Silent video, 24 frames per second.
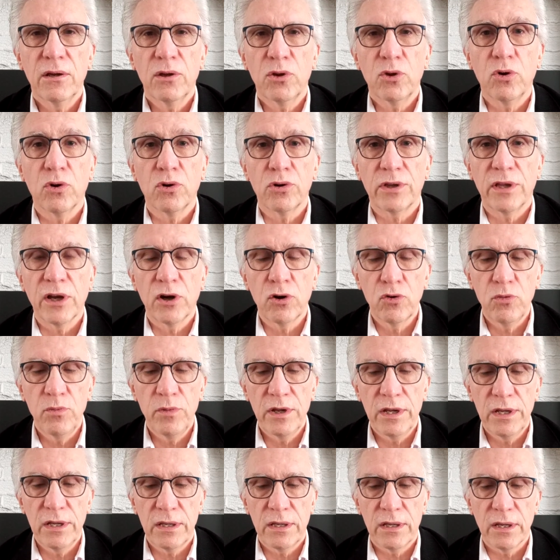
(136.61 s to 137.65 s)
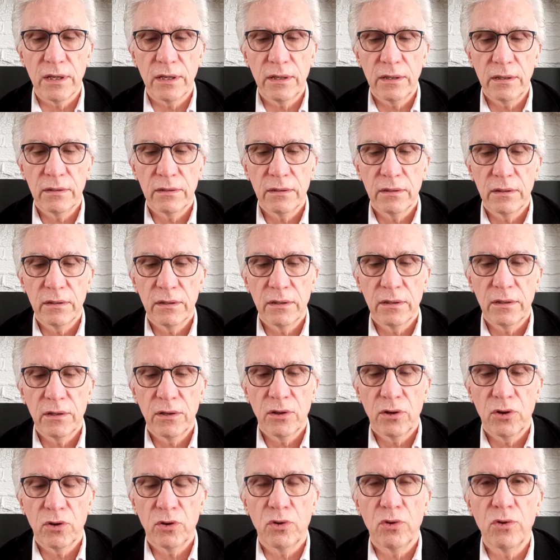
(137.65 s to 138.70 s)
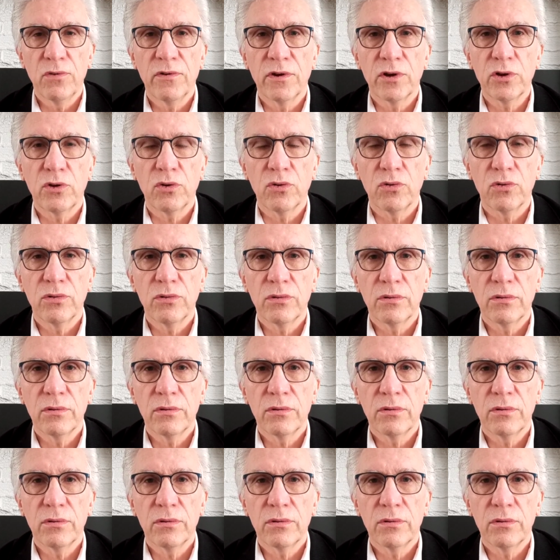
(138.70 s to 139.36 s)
donc dans l'humilité, devant eux,